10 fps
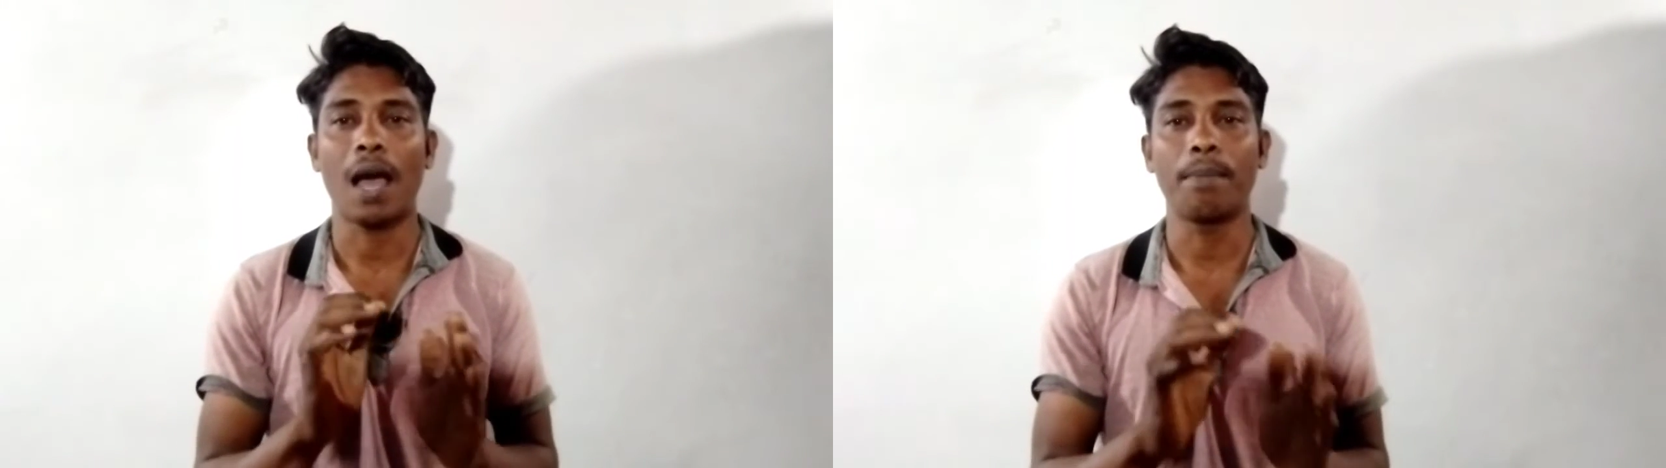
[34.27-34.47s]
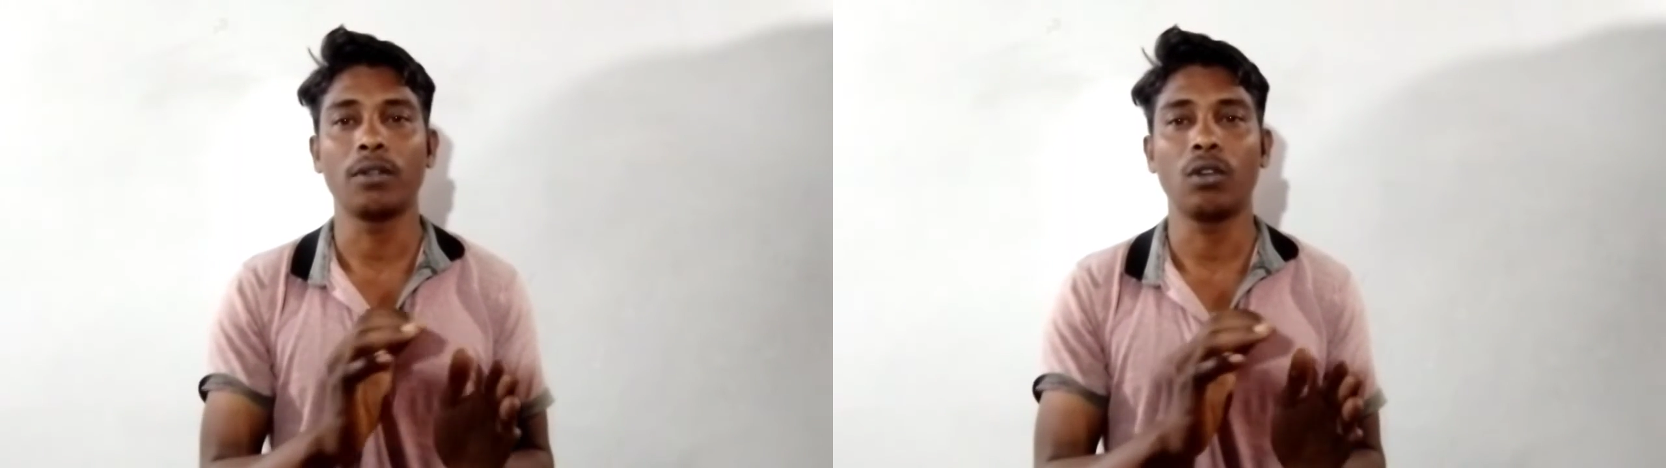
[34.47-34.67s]

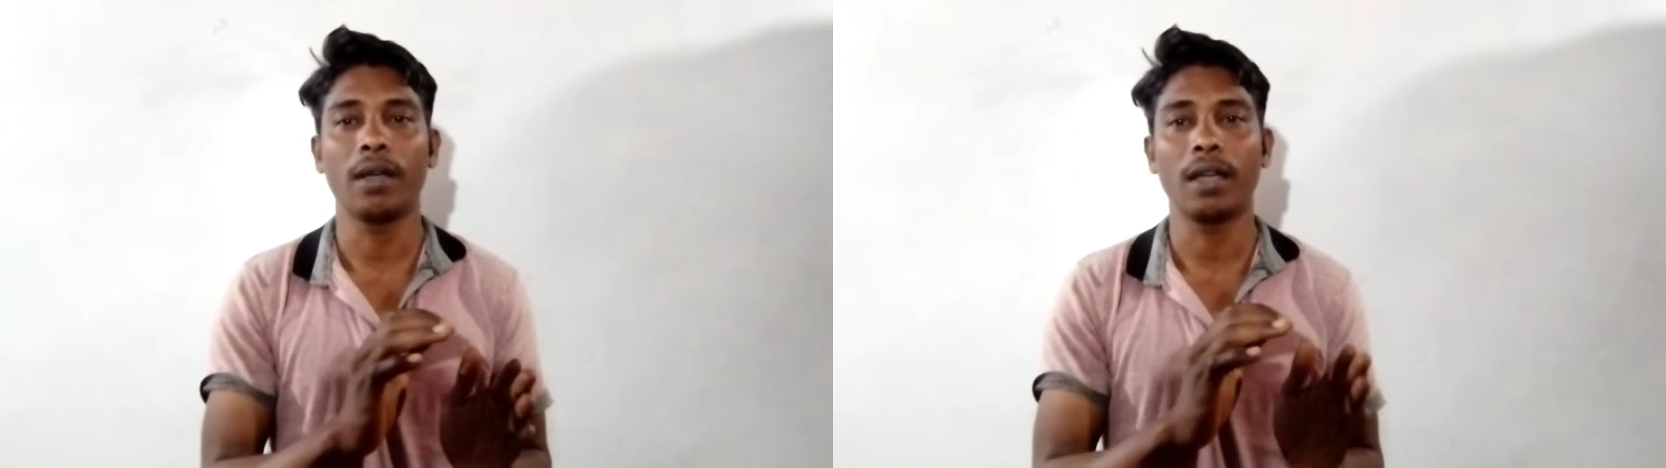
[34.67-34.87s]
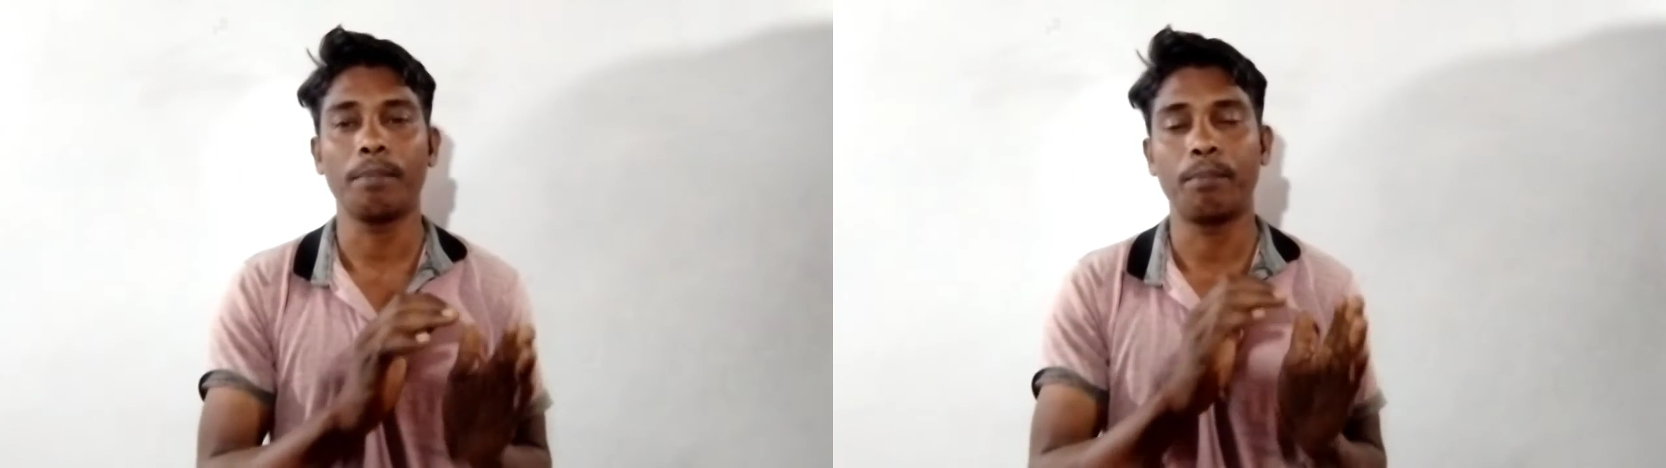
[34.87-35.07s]
आप
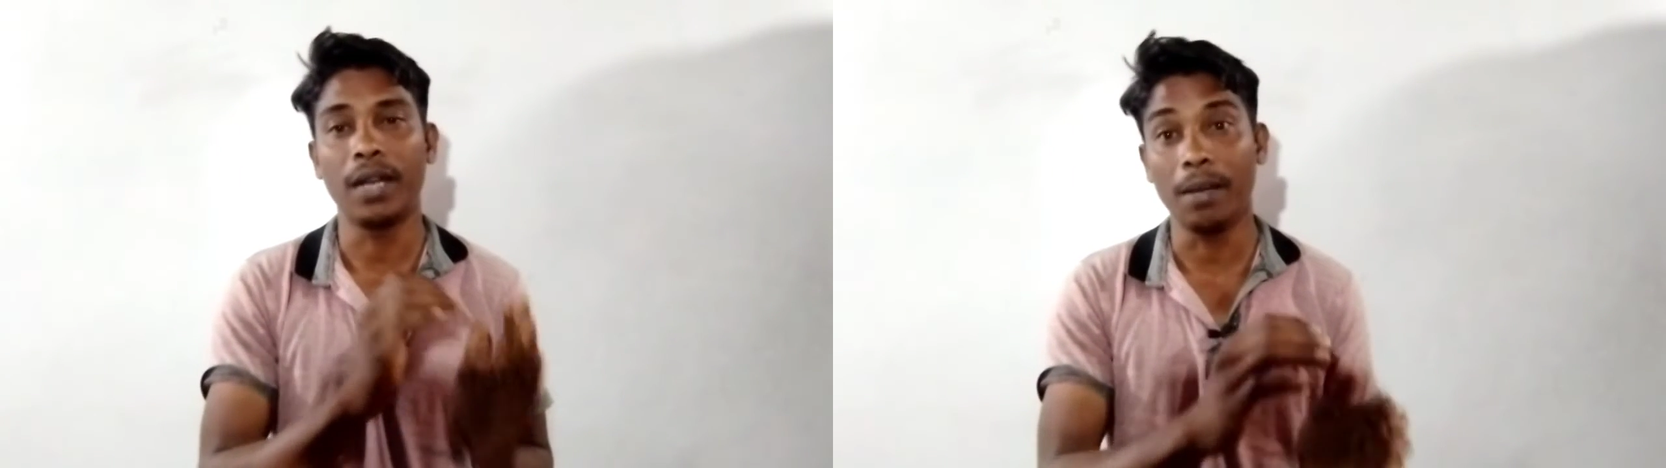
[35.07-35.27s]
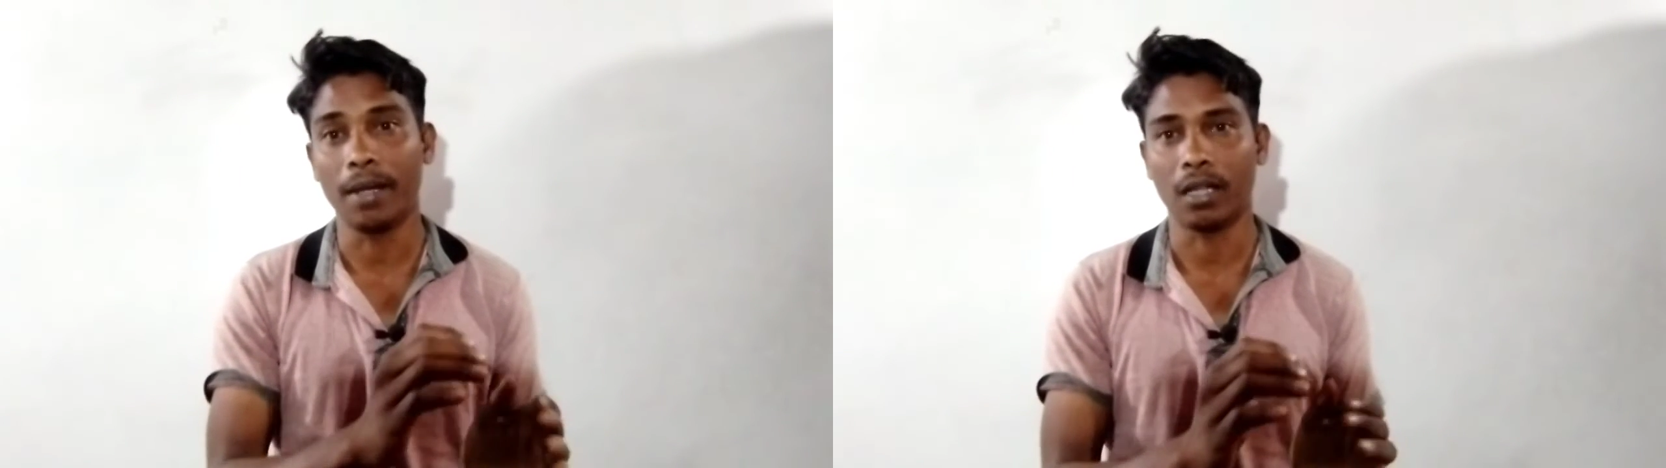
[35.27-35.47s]
जो है
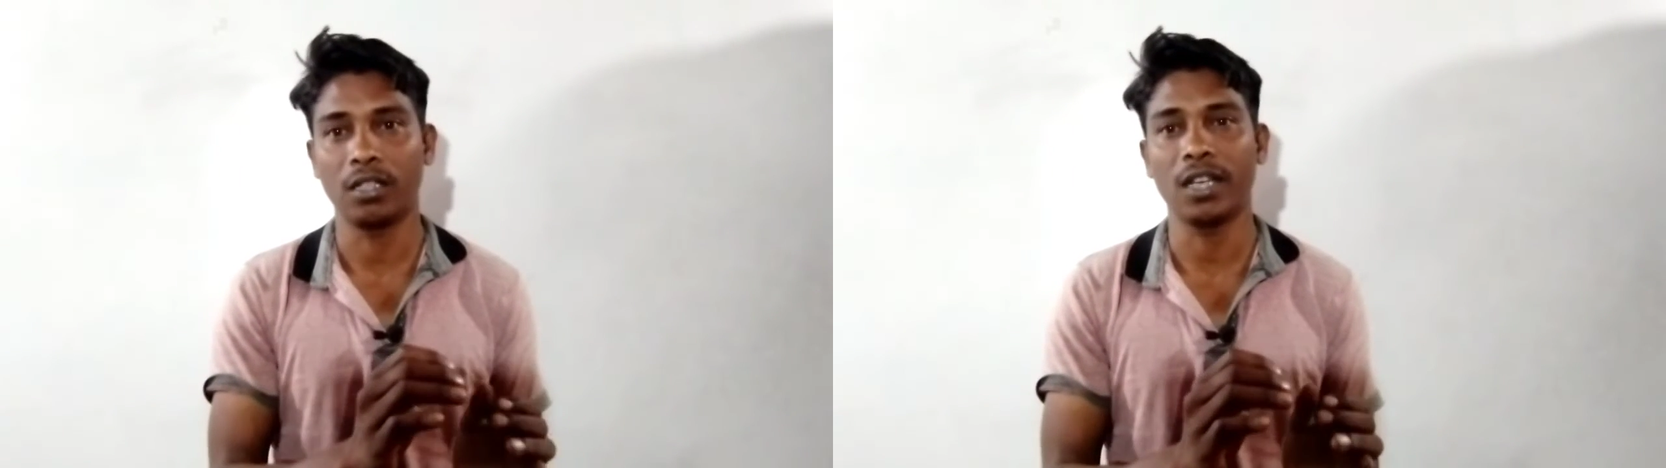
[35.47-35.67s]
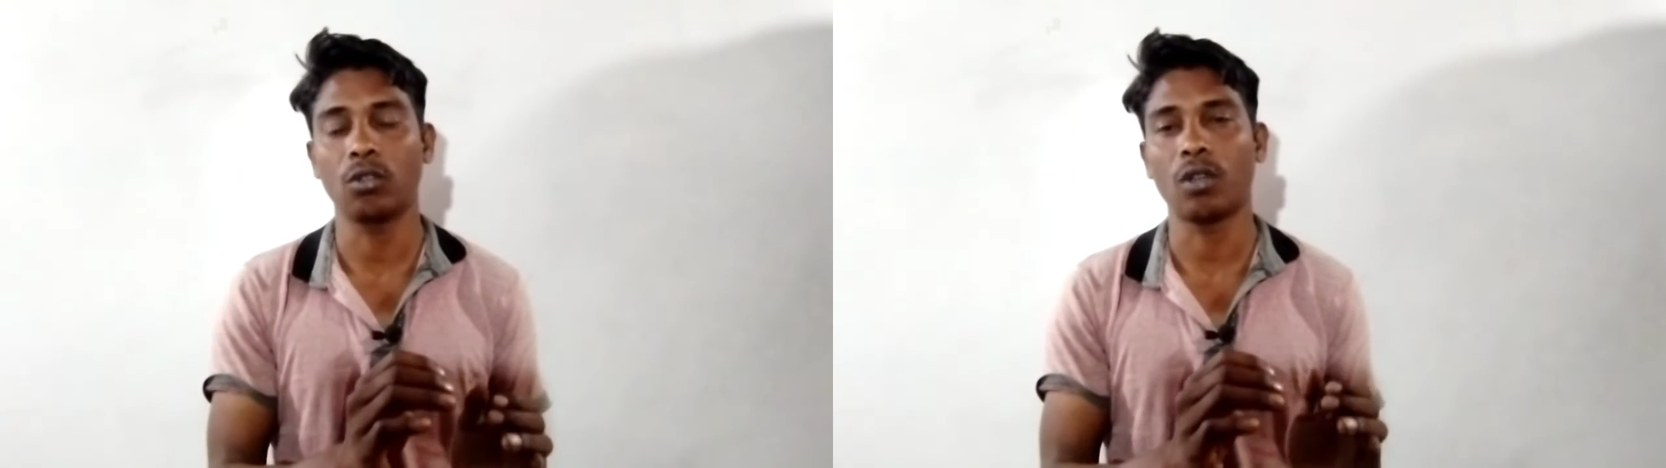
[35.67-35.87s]
फ्री में
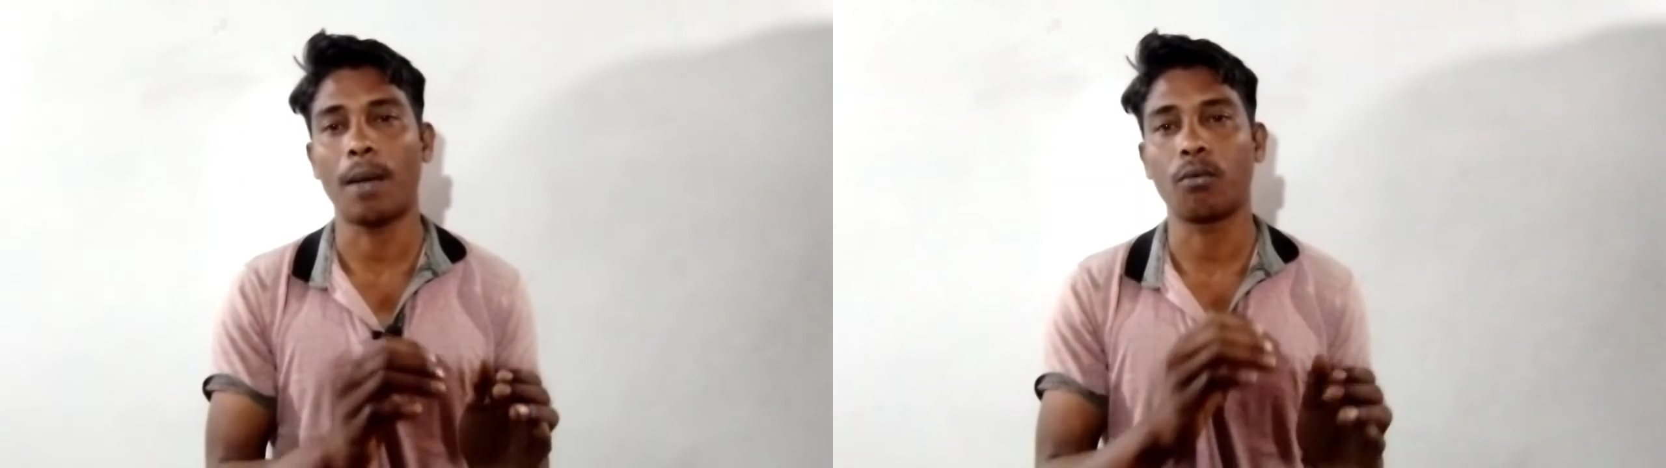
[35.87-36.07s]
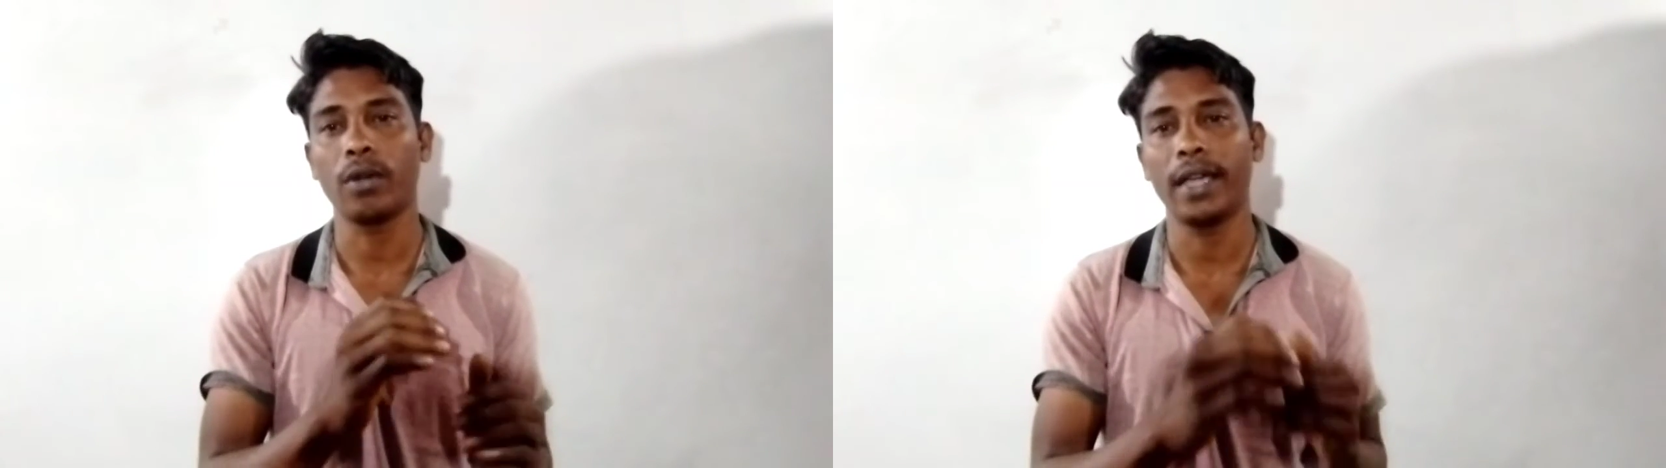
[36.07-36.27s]
जी हाँ
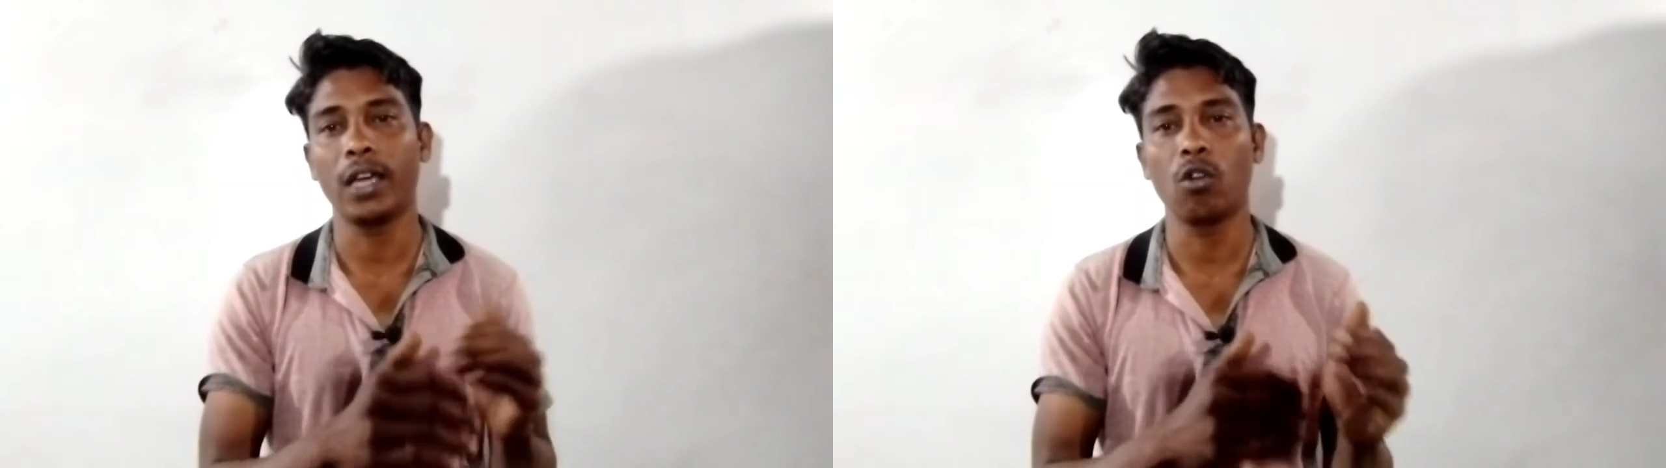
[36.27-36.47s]
दोस्तों आपको